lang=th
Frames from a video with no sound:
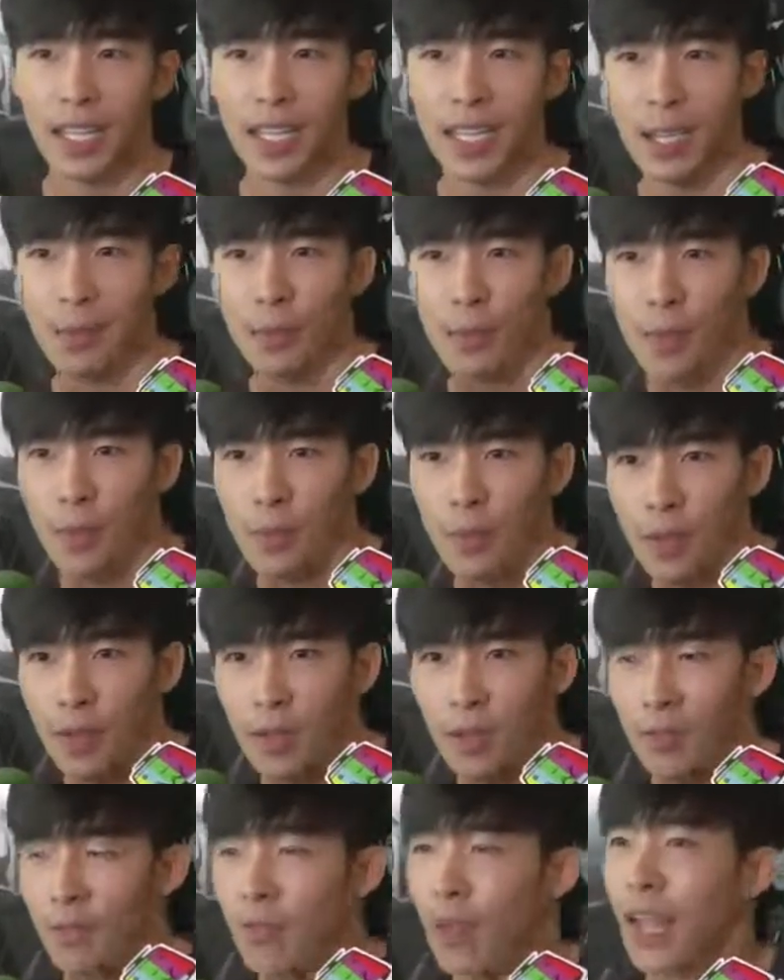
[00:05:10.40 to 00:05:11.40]
ครับผมก็
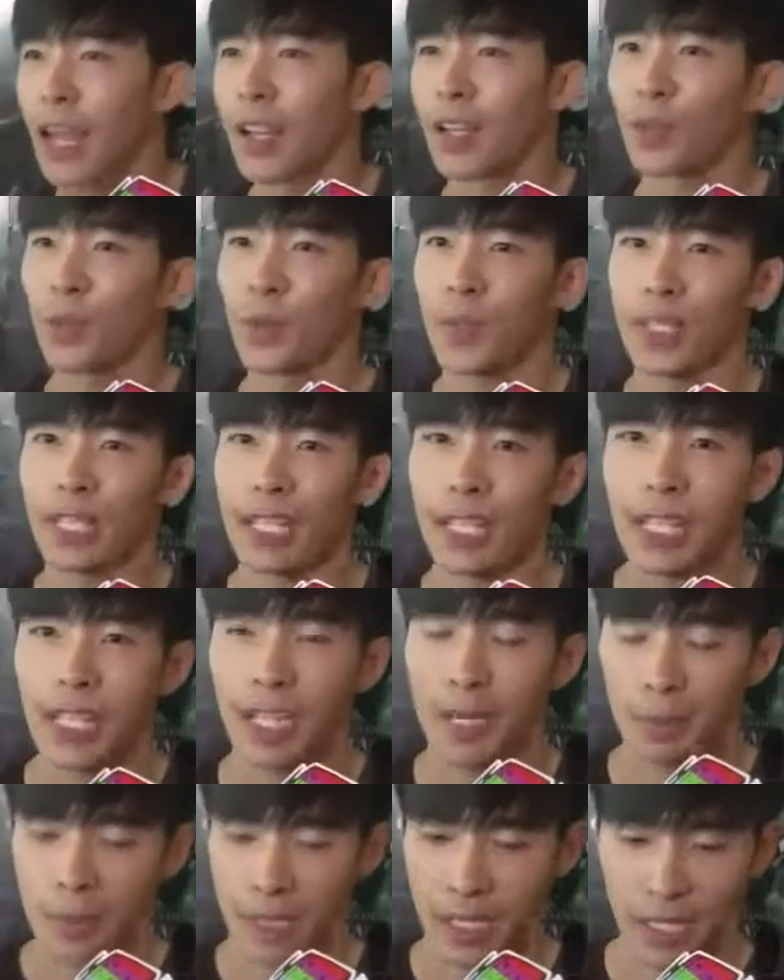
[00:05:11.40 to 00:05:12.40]
ฝากด้วยนะค
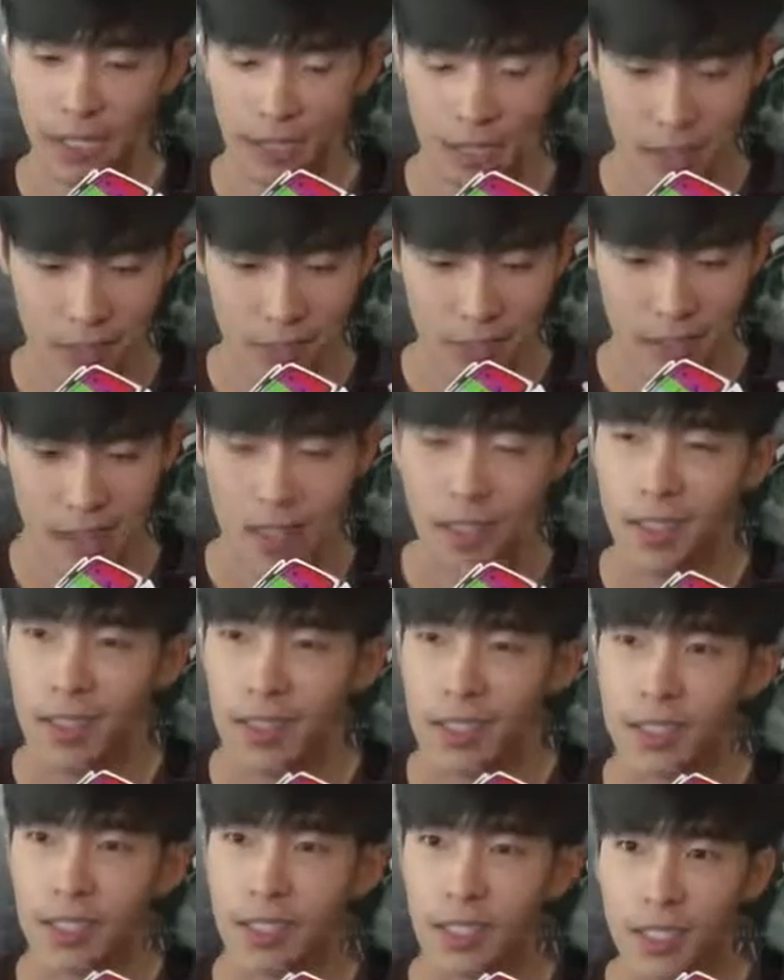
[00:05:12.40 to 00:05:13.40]
รับทั้ง
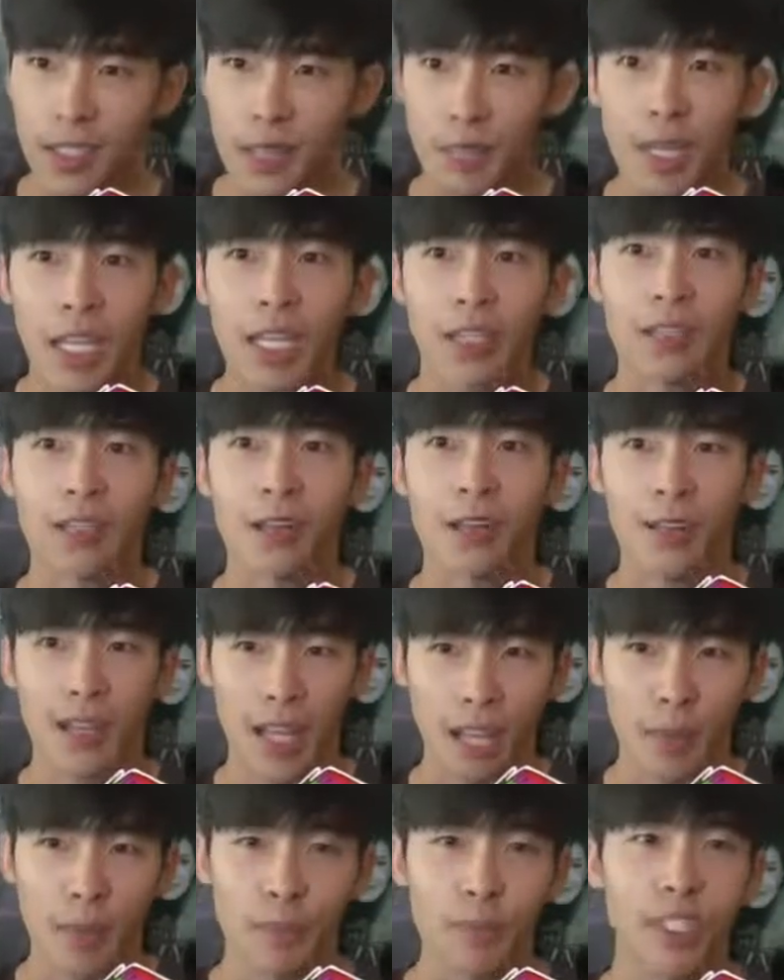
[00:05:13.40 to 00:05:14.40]
ซิงเกิลใหม่กับต้อน
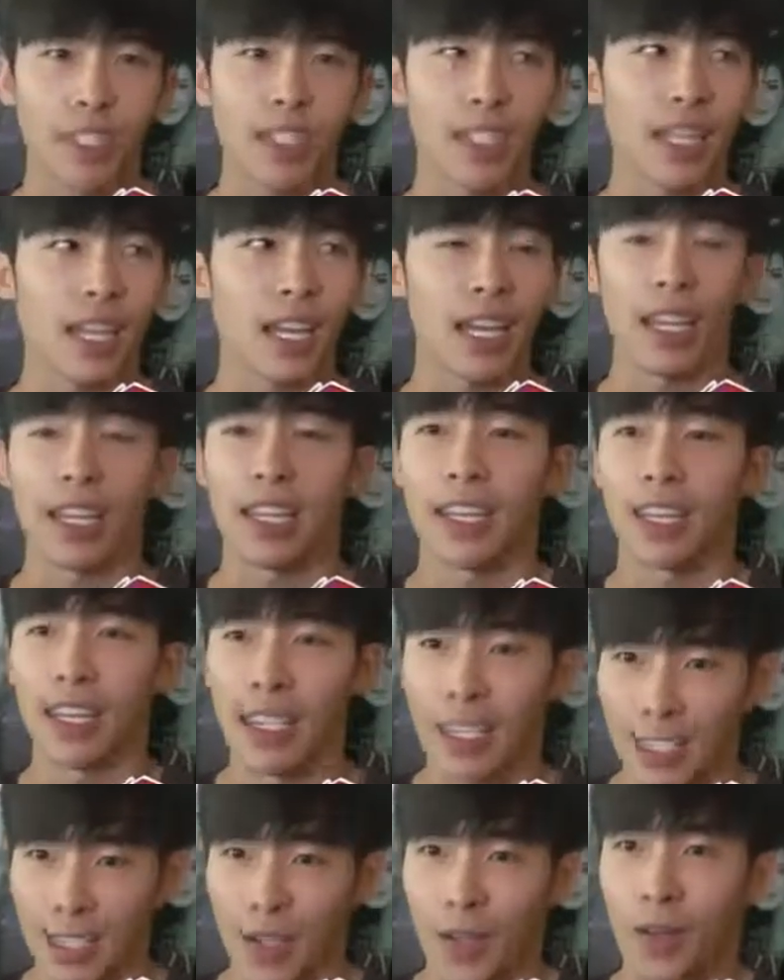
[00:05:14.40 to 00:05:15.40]
รักไม่มีเงื่อนไขที่
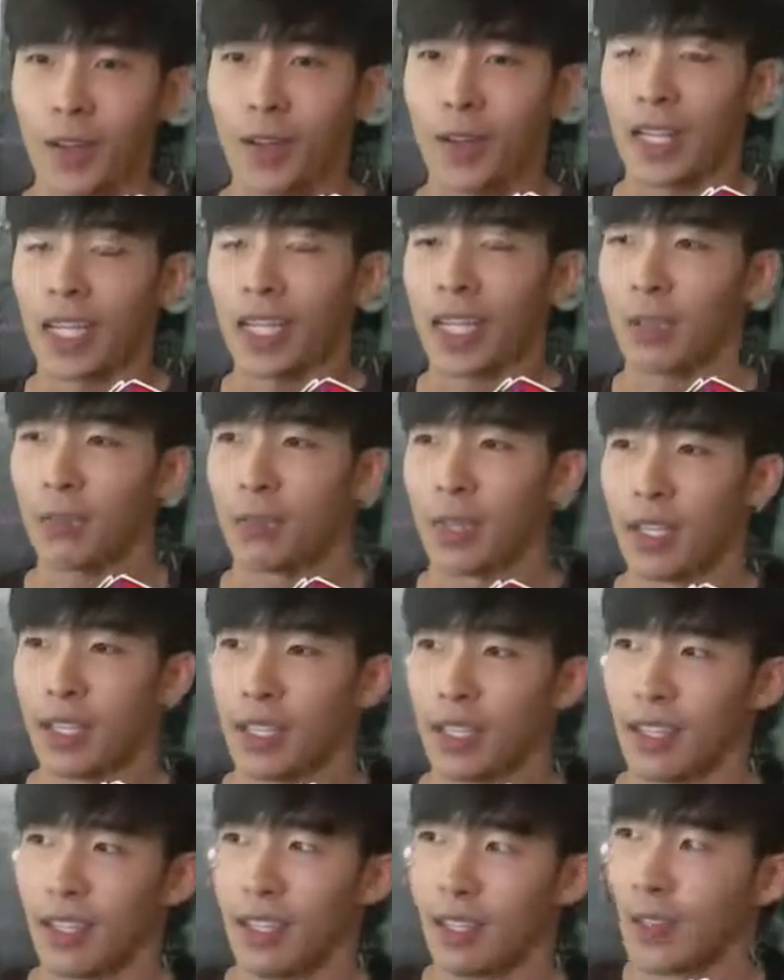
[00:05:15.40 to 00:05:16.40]
กำลังจะออกนะครับ
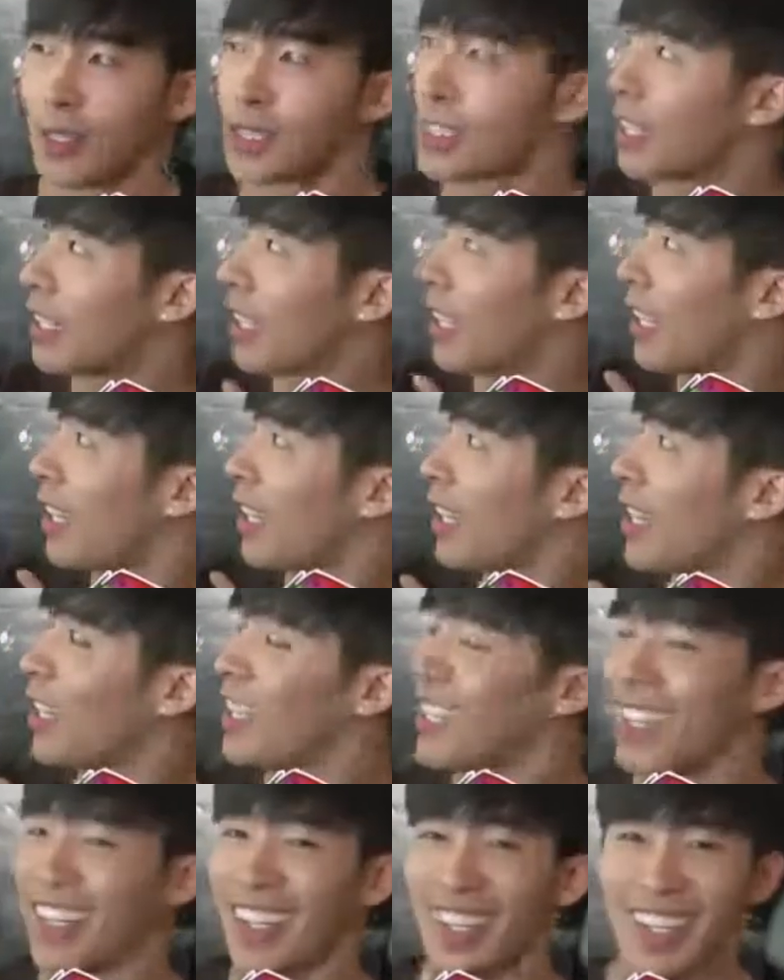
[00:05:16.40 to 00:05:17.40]
ออคอนเสิร์ตนี้
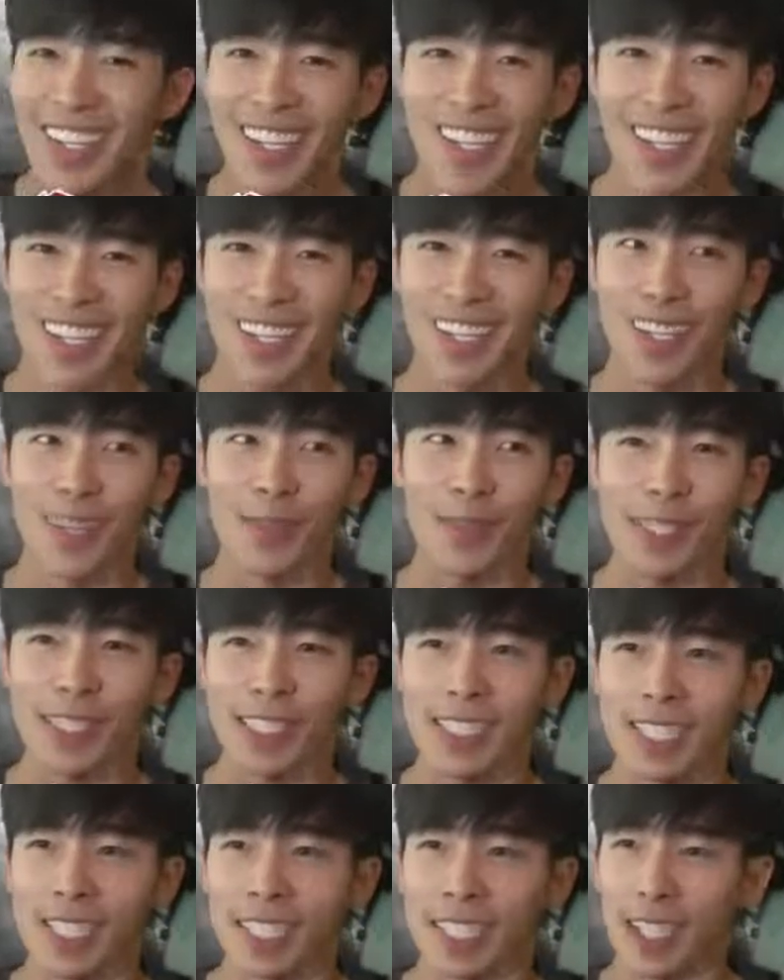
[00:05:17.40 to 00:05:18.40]
In Love
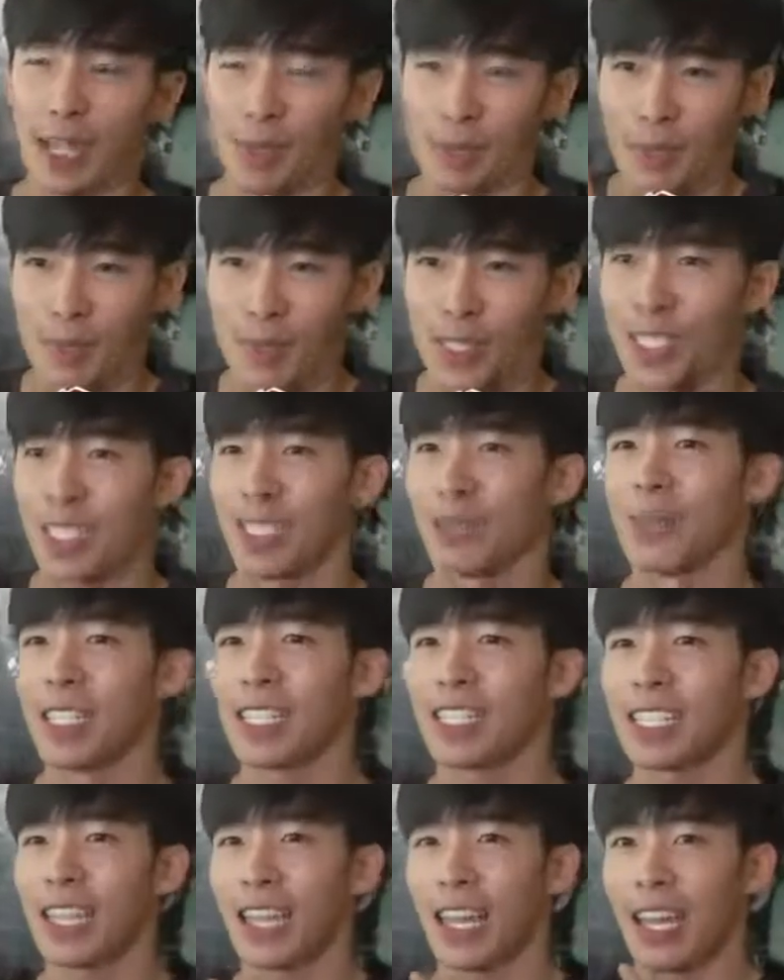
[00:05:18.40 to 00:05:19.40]
Concert นะครับ 24 เม
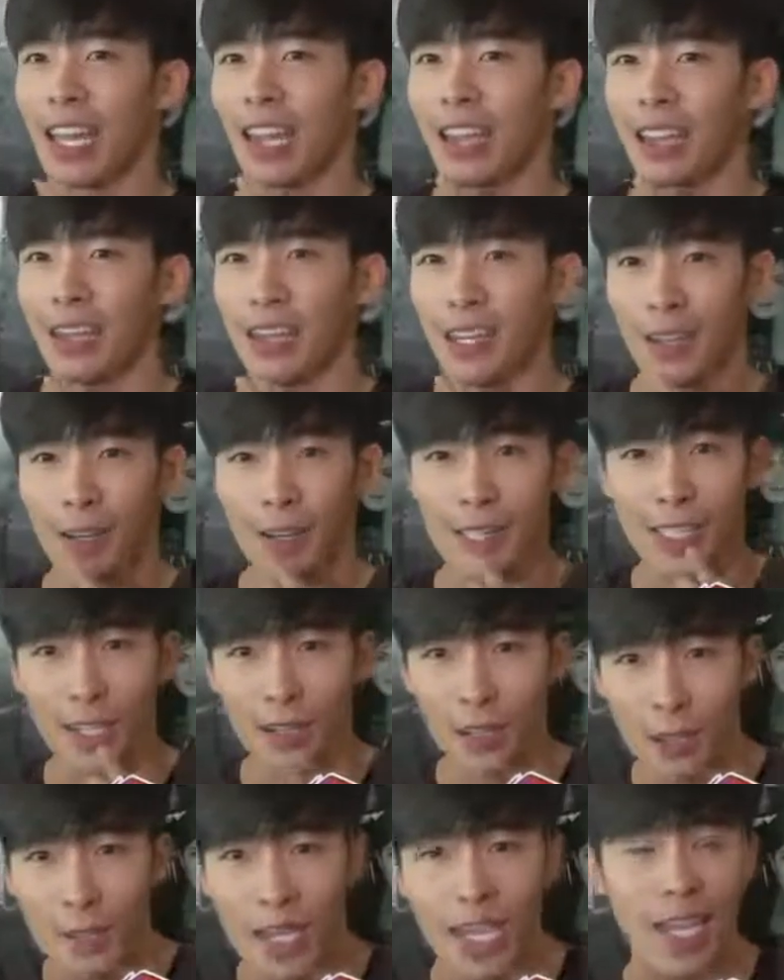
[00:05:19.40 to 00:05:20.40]
ษาคอนเสิร์
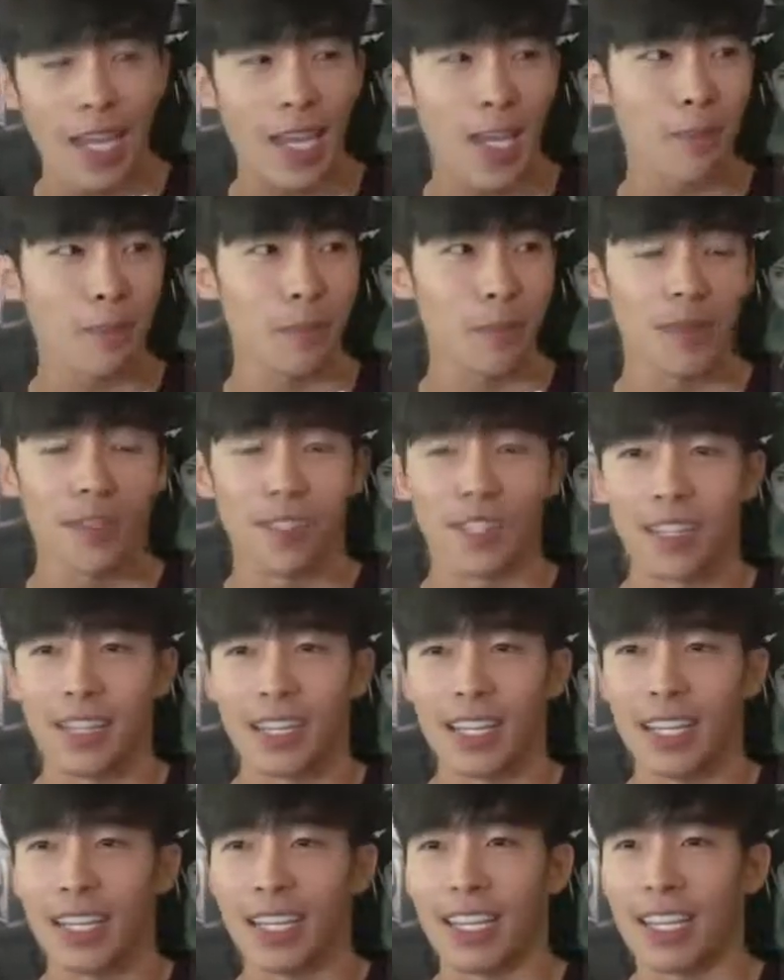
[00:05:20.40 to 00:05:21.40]
ตรวม AF
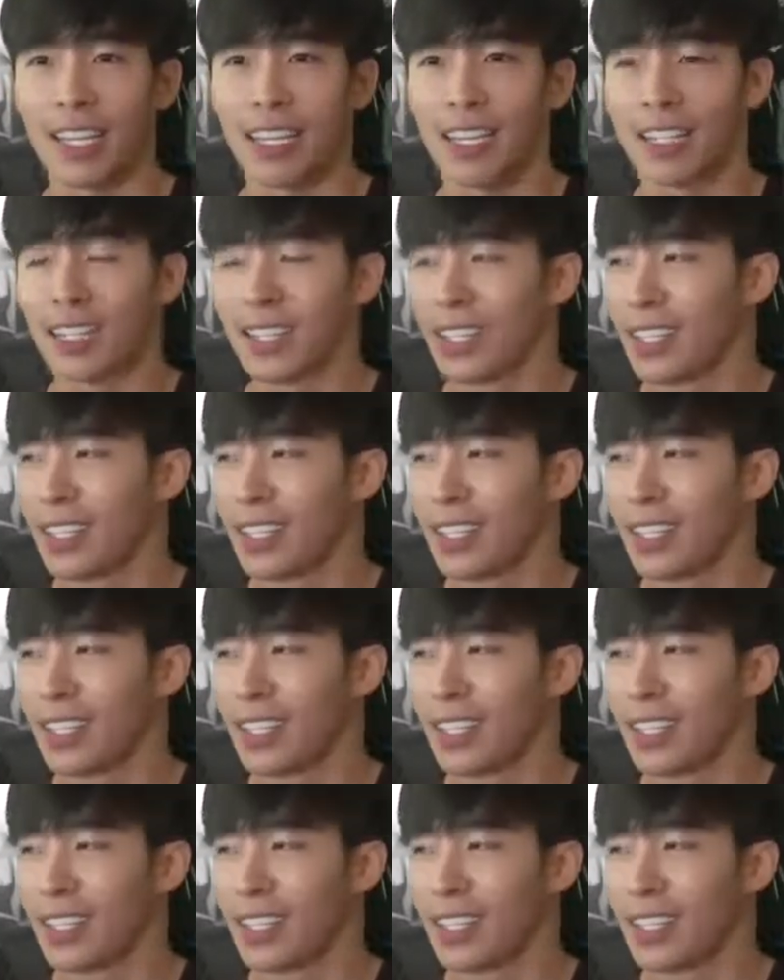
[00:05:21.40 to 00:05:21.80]
อะไรอีกอะ